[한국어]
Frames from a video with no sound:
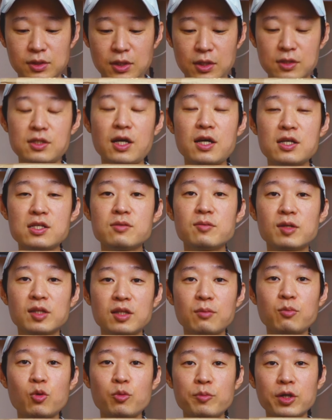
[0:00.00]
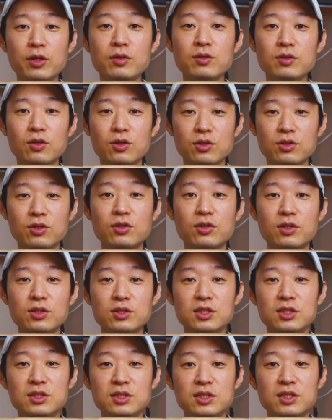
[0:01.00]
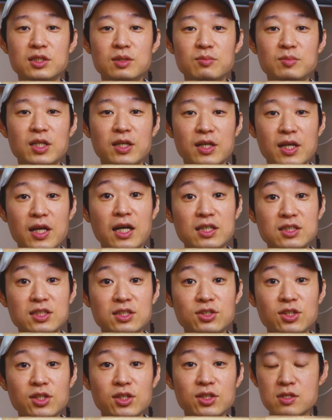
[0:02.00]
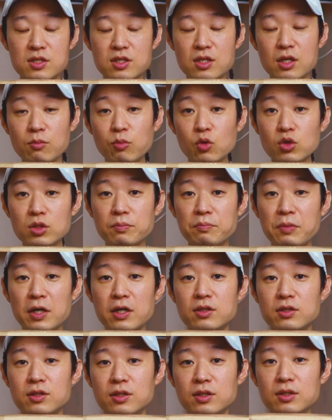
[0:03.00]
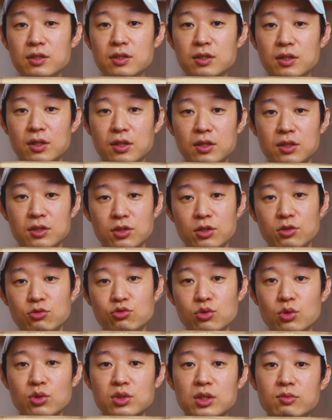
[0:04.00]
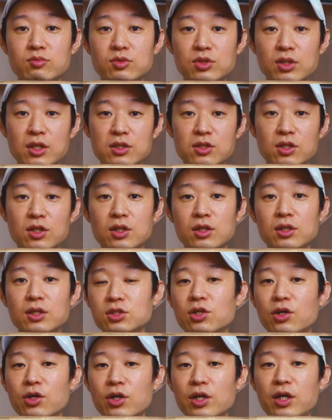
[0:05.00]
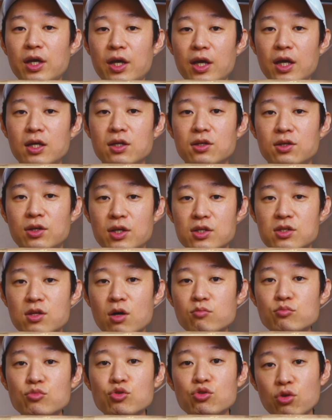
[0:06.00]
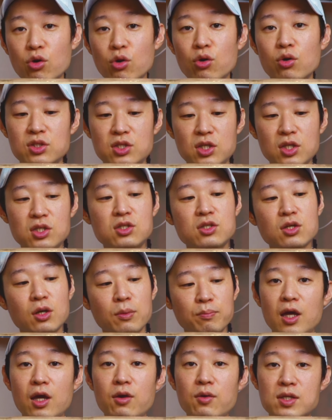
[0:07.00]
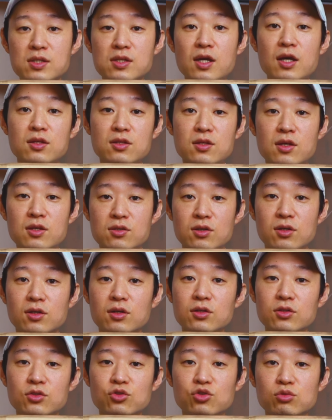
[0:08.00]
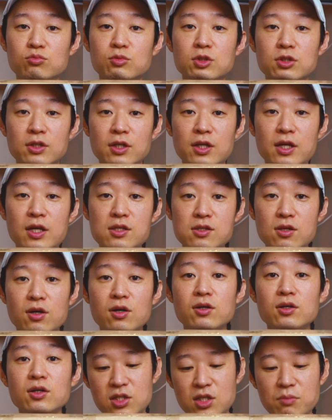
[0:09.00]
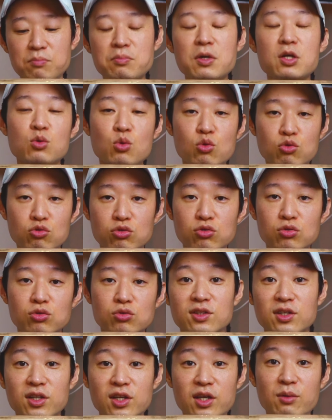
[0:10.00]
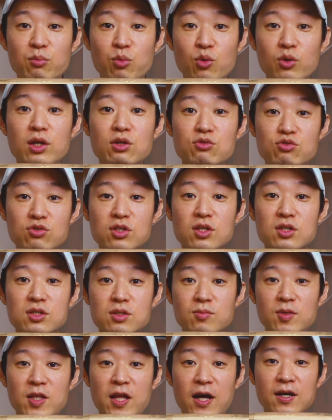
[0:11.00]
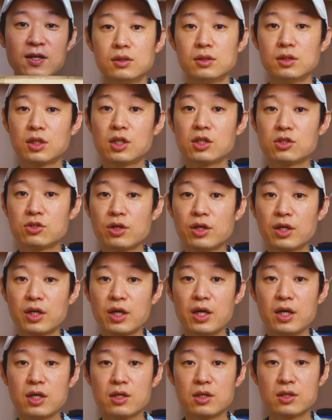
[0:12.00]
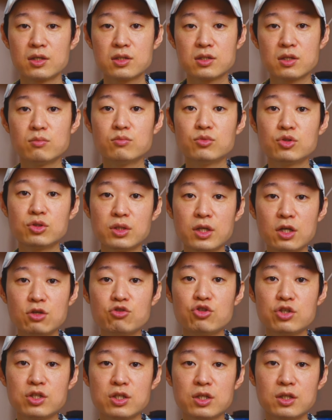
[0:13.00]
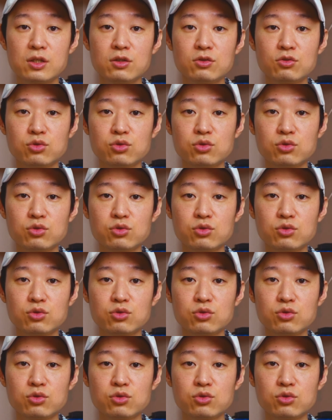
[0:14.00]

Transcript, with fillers: 자 사이즈만 딱 보면 어떤 건지 이제 짐작이 가시죠 스틸보드판을 어, 저희 구독자분께서 저에게 이렇게 선물로 직접 해외 사이트에서 주문을 해서 직배송으로 이렇게 보내주셨습니다 이렇게 저에게 선물을 해주신